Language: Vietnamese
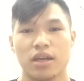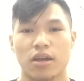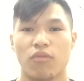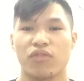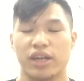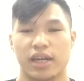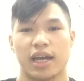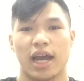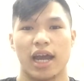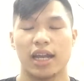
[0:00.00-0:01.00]
công việc
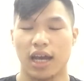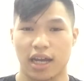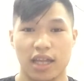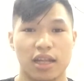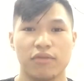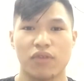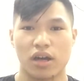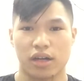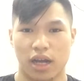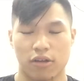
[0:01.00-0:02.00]
hay là cái lĩnh
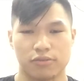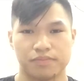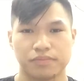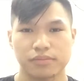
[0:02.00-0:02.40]
vực nào.